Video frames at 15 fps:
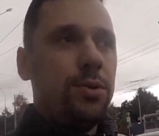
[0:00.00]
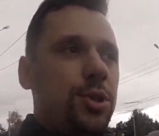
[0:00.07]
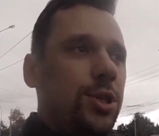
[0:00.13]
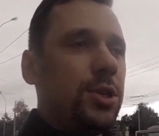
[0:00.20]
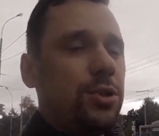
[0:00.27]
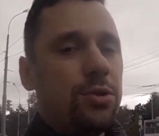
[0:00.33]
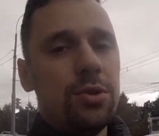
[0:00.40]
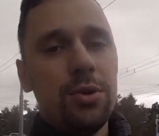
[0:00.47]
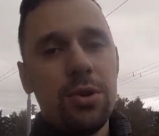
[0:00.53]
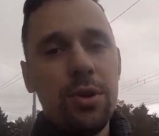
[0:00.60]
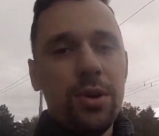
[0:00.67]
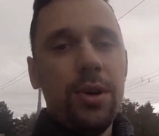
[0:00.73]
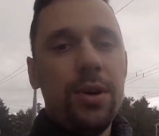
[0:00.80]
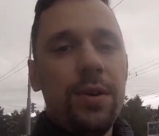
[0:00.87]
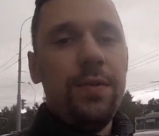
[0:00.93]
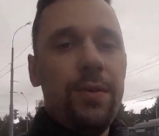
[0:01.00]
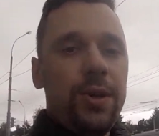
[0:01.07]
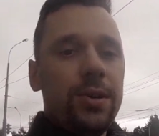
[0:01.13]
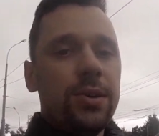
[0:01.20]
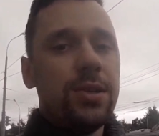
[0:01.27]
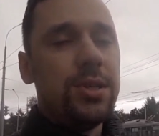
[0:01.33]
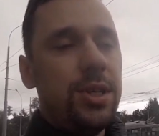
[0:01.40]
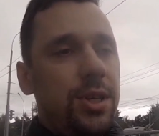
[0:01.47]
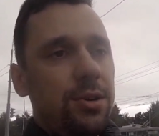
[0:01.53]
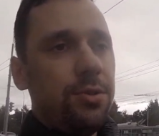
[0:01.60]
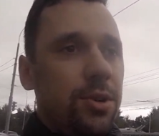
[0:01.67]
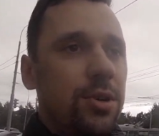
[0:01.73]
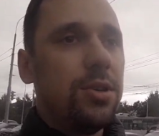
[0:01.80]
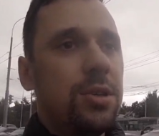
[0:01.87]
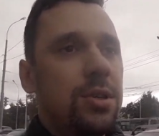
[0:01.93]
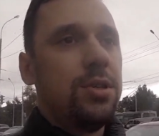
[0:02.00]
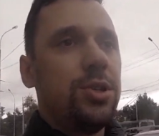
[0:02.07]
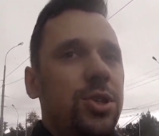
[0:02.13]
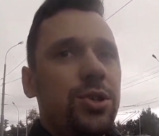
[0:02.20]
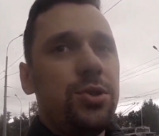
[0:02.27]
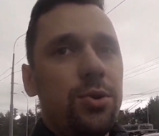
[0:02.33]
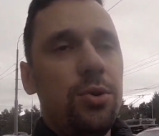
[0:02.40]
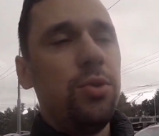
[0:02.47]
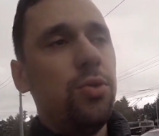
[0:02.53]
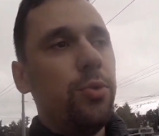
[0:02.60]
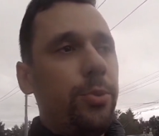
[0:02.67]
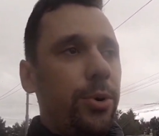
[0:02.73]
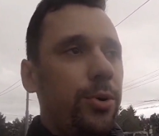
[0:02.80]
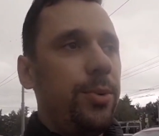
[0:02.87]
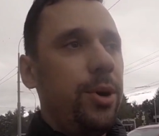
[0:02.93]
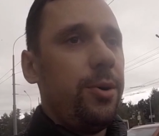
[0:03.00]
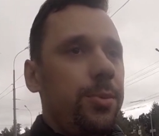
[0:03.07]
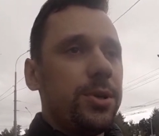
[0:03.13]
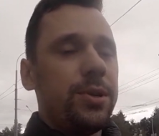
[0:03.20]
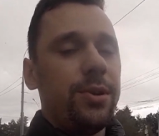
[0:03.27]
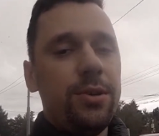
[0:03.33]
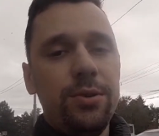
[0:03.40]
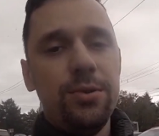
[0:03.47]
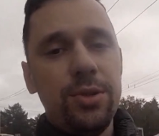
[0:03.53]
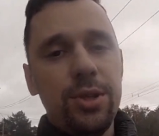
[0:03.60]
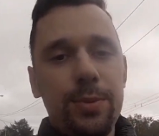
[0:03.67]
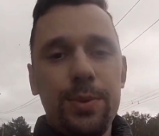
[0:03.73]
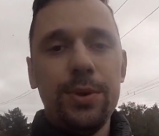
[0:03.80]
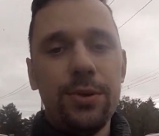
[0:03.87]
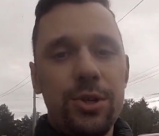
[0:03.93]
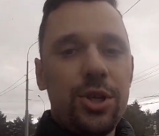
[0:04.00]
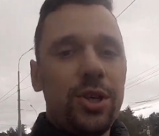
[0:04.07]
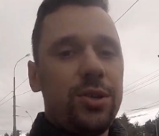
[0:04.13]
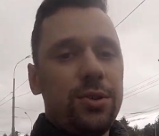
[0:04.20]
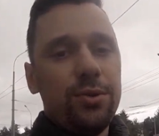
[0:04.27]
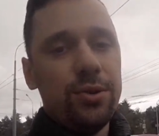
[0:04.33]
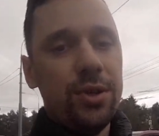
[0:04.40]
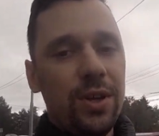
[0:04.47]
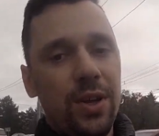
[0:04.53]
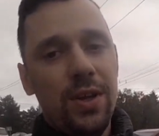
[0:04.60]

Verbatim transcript: учесть, что видел сливы шестой GoPro моя по сравнению с ней получается, ну,